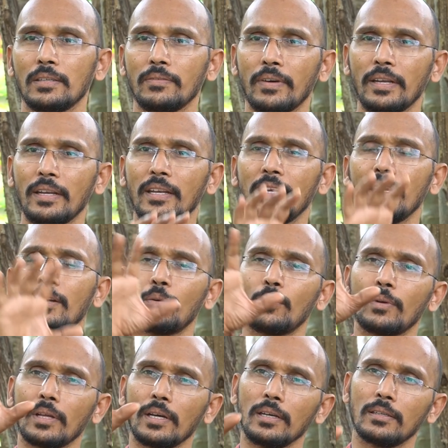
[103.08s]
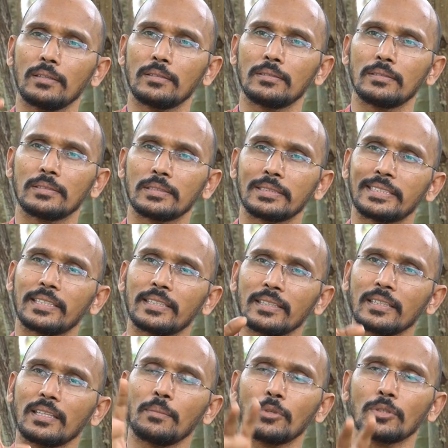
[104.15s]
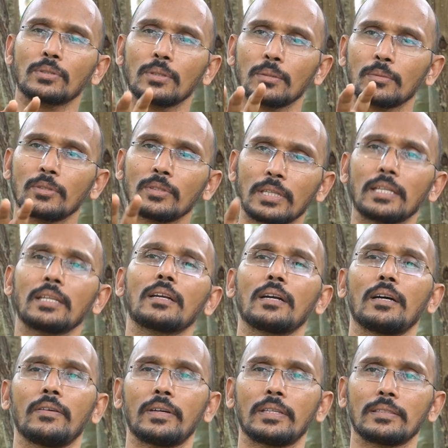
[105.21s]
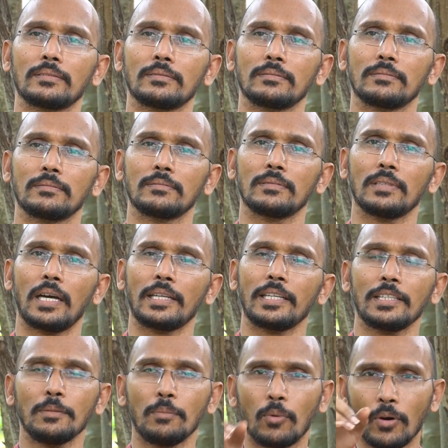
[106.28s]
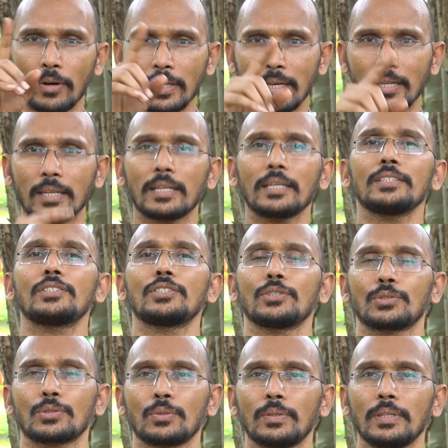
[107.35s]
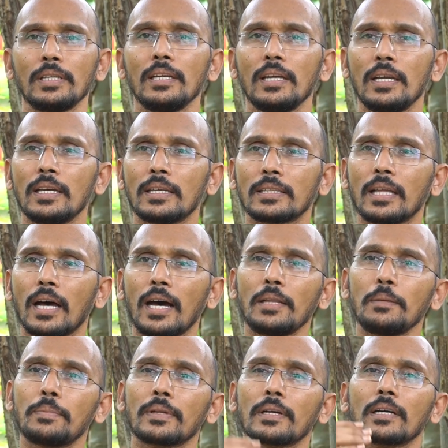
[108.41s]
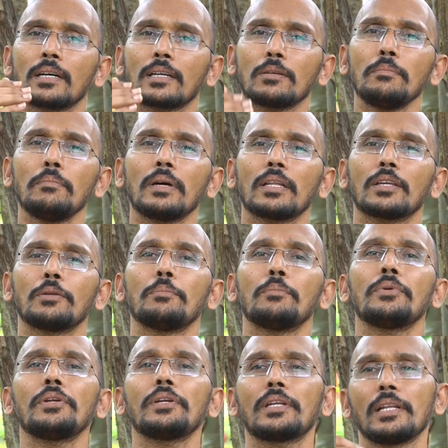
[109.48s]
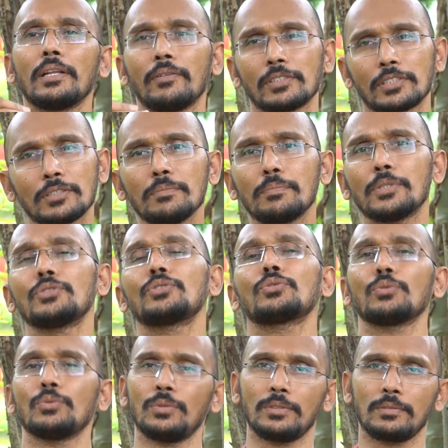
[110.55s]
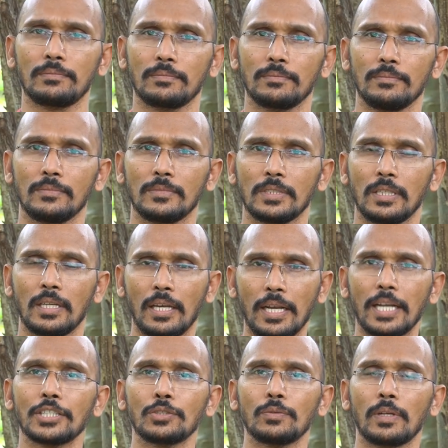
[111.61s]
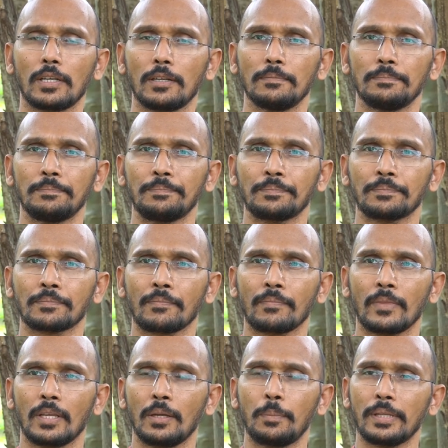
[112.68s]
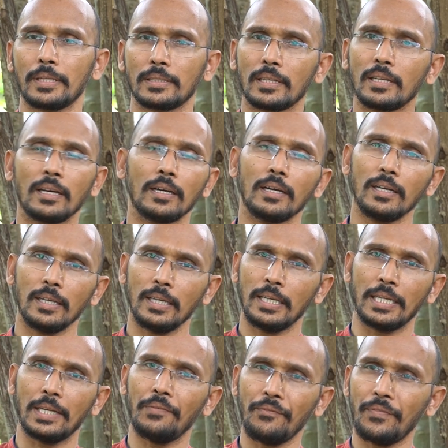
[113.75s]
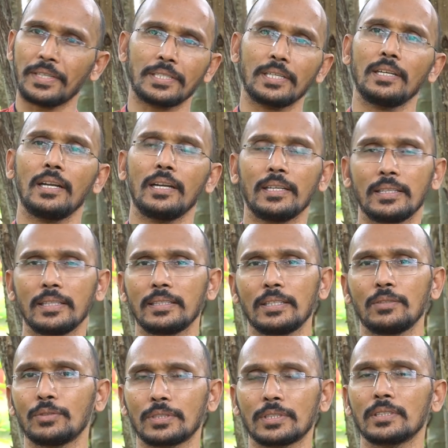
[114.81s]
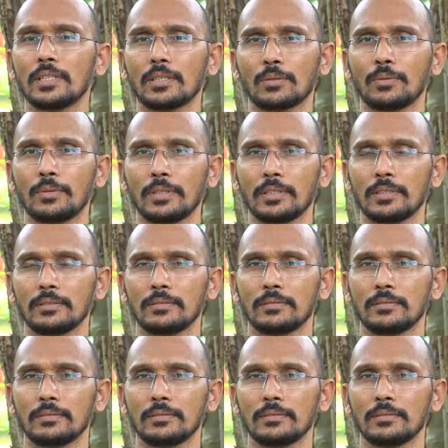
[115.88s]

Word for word: ఇవన్నీ కూడా ఎంత మొత్తంలో దానికి కావాలి అనేది బాడీ అనలైజ్ చేసుకొని దాని ప్రకారం మన ఇమ్యూనిటీ లెవెల్స్ని పెంచుతుంది గ్రాడ్యువల్గా ఇప్పుడు ఏదన్నా ఇన్ఫెక్షన్ లాంటిది ఏదైనా వచ్చిందనుకోండి